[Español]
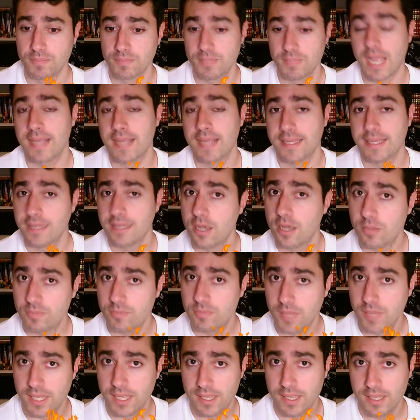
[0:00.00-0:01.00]
han quitado
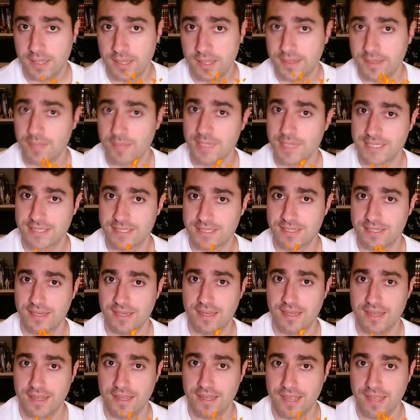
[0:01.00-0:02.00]
eh, temas
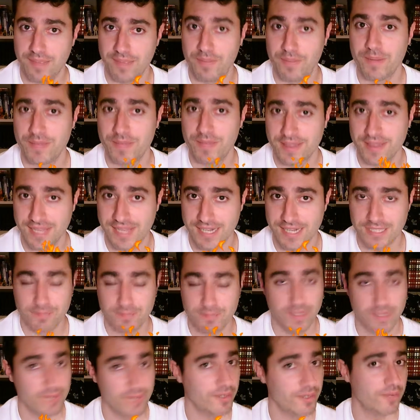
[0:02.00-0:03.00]
experimentales.
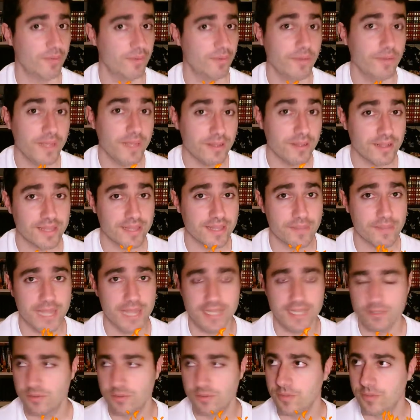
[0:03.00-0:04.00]
Pero bueno, volviendo al tema de
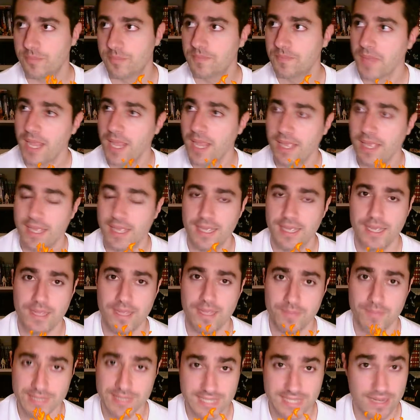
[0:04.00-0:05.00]
YouTube.
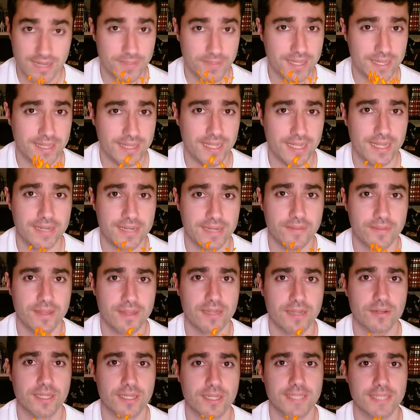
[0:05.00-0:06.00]
básicamente, a nivel de
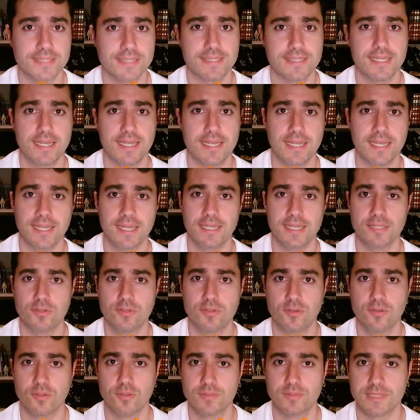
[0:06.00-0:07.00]
lo que es
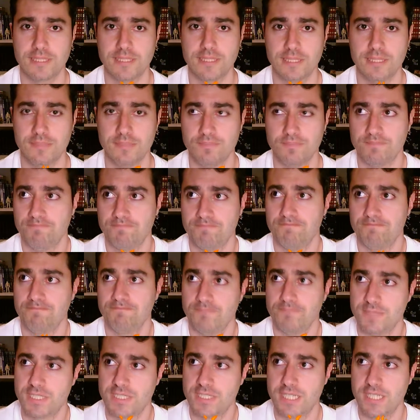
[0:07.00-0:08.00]
YouTube, si, mm,
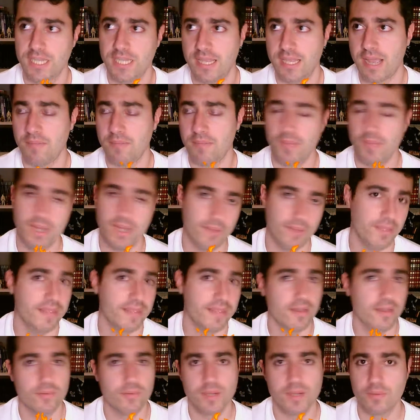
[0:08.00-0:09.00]
si habéis
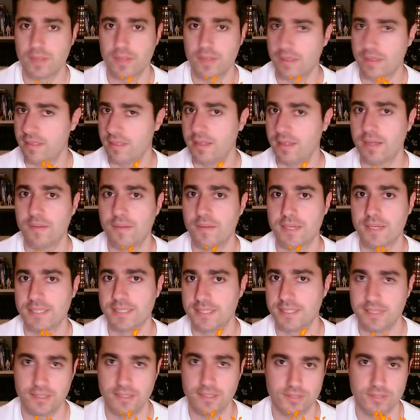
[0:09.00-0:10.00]
dado una vueltecita, ¿vale?
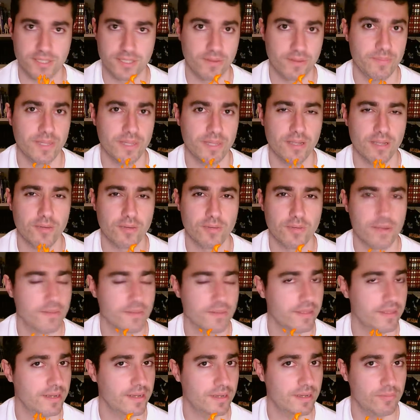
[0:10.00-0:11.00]
Si os habéis metido alguna vez
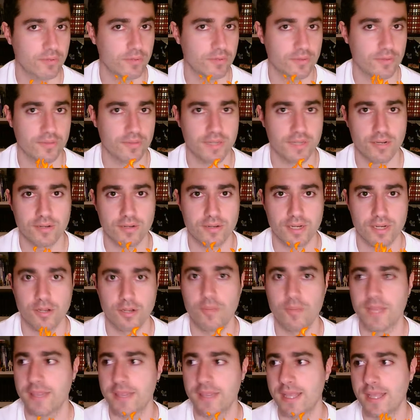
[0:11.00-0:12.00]
en el botón de los
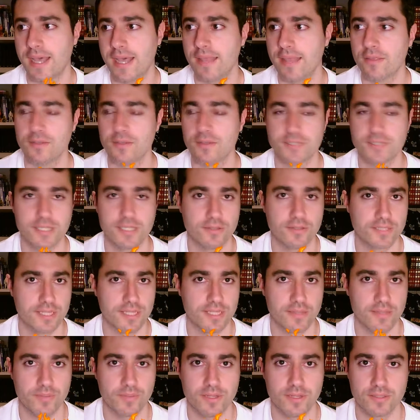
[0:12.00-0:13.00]
recomendados y todo ese
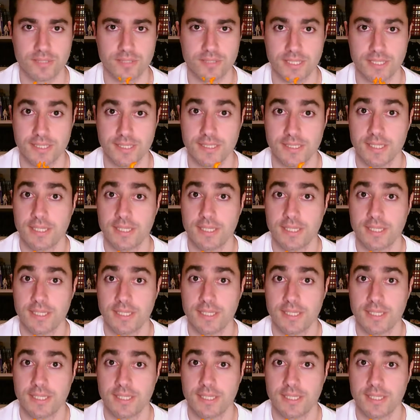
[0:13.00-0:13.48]
tipo de cosas